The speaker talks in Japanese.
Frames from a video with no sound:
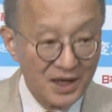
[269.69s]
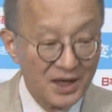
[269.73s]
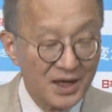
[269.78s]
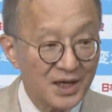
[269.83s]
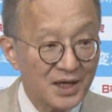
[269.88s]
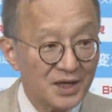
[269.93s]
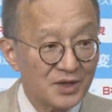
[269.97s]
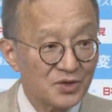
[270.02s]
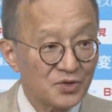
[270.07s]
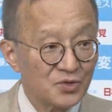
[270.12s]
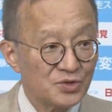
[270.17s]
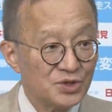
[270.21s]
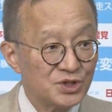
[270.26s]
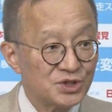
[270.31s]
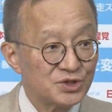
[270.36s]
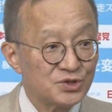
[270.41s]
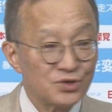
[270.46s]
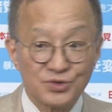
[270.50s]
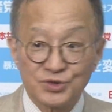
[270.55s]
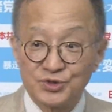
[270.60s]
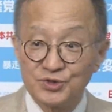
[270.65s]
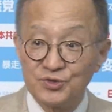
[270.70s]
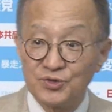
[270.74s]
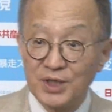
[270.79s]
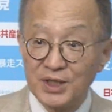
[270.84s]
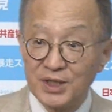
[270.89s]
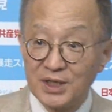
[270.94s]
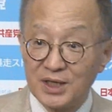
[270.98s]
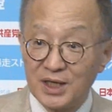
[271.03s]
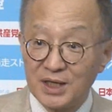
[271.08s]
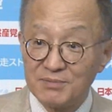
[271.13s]
えー、っと日露の首脳
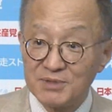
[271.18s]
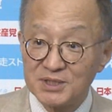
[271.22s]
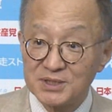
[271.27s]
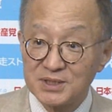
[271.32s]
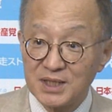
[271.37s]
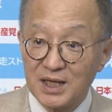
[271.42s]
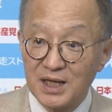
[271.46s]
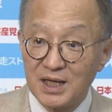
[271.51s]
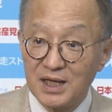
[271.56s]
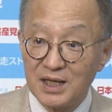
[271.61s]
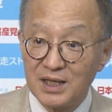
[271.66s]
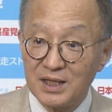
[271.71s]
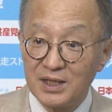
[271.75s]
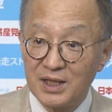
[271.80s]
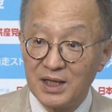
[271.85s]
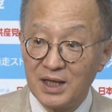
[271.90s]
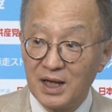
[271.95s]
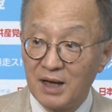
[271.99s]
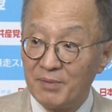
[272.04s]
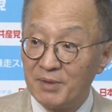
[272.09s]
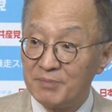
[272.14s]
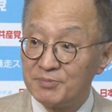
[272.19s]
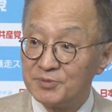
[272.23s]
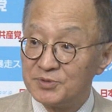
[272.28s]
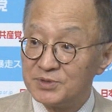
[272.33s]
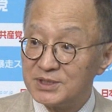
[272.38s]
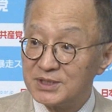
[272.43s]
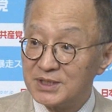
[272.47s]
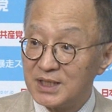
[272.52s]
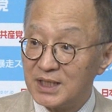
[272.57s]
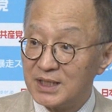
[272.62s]
会談がありました安倍
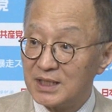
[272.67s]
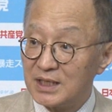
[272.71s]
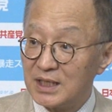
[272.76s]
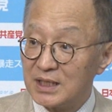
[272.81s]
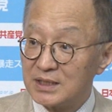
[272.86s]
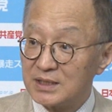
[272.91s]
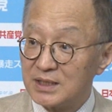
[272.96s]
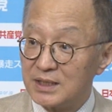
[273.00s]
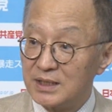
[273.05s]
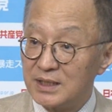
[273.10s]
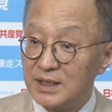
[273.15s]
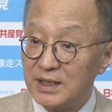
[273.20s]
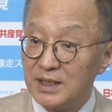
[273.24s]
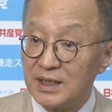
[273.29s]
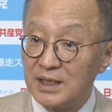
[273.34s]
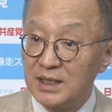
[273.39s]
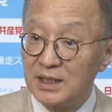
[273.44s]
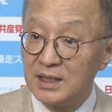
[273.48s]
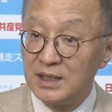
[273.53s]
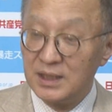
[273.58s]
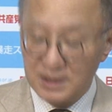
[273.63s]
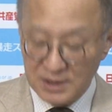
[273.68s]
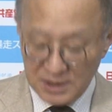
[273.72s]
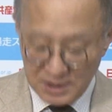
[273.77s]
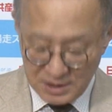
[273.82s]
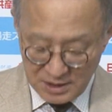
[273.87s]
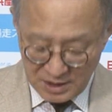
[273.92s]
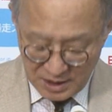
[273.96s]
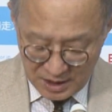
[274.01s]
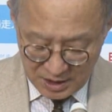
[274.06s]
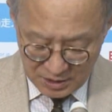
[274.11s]
プーチン会談があったんで
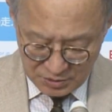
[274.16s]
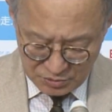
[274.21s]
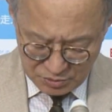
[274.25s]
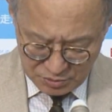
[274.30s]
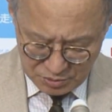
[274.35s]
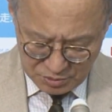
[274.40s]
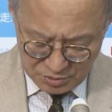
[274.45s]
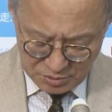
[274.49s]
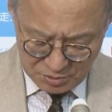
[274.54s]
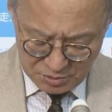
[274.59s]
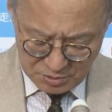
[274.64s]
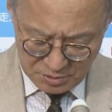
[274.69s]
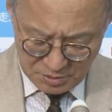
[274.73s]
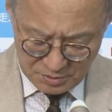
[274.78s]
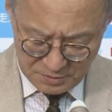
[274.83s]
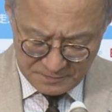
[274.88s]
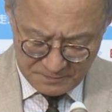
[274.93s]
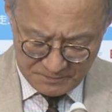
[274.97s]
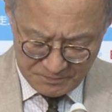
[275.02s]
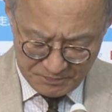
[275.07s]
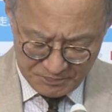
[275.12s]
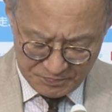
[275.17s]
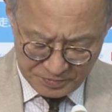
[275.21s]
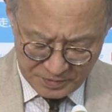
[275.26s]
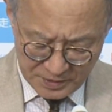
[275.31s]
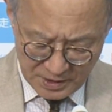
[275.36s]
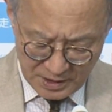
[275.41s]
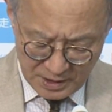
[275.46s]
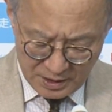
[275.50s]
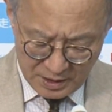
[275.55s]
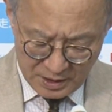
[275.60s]
あの
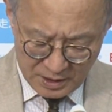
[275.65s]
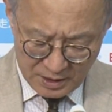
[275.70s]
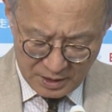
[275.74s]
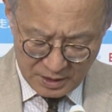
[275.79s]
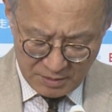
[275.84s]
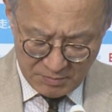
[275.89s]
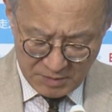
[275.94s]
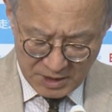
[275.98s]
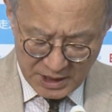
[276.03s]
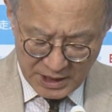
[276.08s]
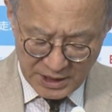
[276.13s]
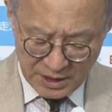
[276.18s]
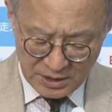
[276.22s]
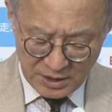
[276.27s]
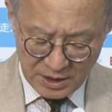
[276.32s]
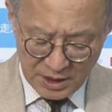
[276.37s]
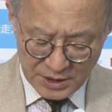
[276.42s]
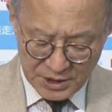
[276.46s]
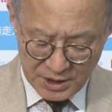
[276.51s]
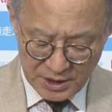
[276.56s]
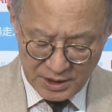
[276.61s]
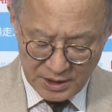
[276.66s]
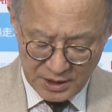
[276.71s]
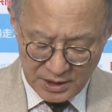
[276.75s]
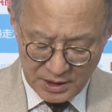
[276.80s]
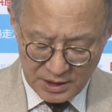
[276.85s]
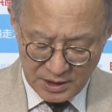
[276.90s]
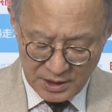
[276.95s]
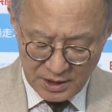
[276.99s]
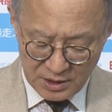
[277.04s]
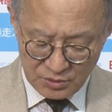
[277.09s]
まあ、会談の中
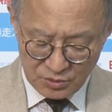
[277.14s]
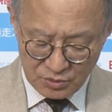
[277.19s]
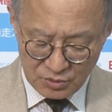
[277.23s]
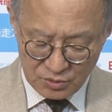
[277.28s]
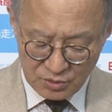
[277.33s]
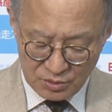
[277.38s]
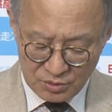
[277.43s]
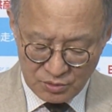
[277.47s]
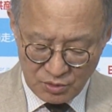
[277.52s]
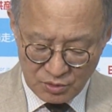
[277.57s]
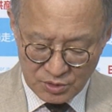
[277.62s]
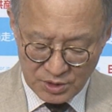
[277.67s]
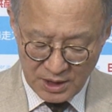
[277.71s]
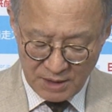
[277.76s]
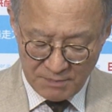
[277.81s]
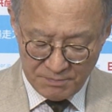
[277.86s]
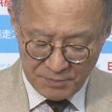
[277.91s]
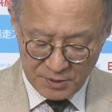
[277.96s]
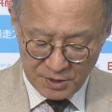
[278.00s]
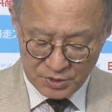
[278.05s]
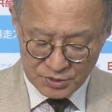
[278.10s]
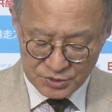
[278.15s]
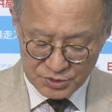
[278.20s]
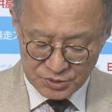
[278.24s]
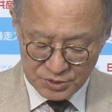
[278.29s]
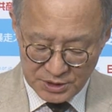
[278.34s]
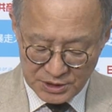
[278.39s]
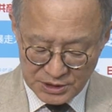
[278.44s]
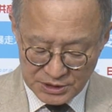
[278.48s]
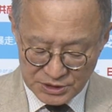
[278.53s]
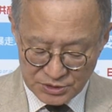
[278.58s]
であの国連安保理の
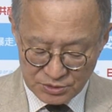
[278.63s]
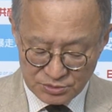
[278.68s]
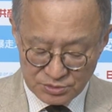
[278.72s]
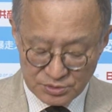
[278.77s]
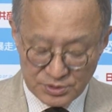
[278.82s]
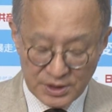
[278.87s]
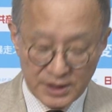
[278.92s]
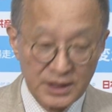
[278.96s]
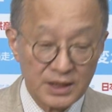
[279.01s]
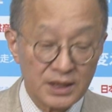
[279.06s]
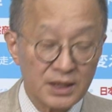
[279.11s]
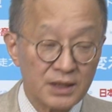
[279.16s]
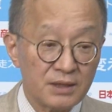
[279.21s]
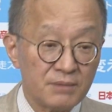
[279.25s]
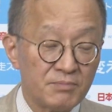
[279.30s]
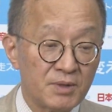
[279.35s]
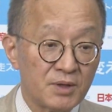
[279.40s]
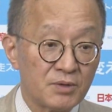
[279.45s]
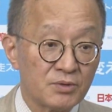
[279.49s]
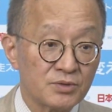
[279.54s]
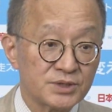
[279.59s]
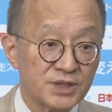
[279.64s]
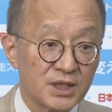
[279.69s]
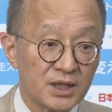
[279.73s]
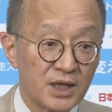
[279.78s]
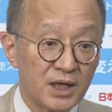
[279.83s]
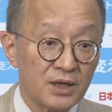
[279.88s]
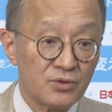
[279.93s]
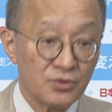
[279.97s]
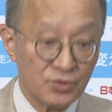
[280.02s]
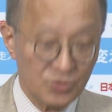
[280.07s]
常任理事国で、まあ、6者
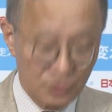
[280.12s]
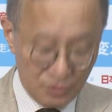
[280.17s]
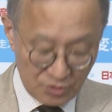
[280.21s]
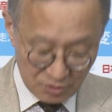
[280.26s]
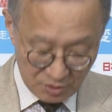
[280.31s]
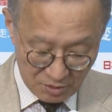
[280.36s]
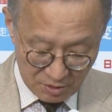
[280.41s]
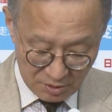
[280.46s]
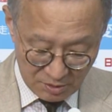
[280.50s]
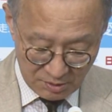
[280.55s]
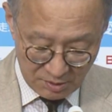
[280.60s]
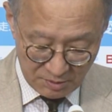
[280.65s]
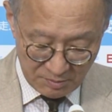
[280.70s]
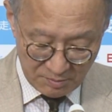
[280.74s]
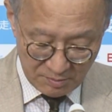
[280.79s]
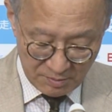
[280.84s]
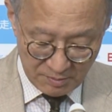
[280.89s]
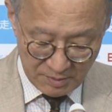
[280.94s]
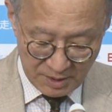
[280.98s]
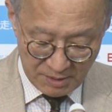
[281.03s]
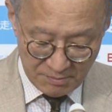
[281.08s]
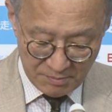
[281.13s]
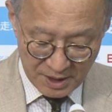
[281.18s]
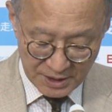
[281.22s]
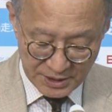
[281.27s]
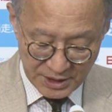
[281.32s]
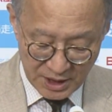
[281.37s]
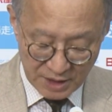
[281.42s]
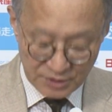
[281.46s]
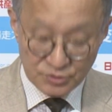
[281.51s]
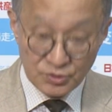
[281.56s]
会合の
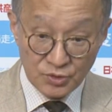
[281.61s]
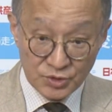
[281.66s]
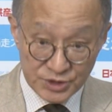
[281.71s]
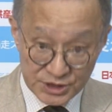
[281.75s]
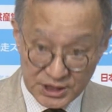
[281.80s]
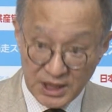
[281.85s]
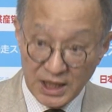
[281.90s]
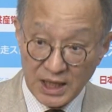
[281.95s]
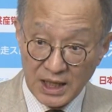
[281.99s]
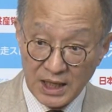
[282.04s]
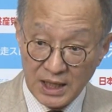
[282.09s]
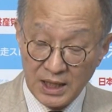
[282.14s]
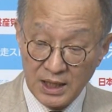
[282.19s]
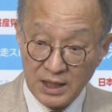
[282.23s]
メンバーであるロシア、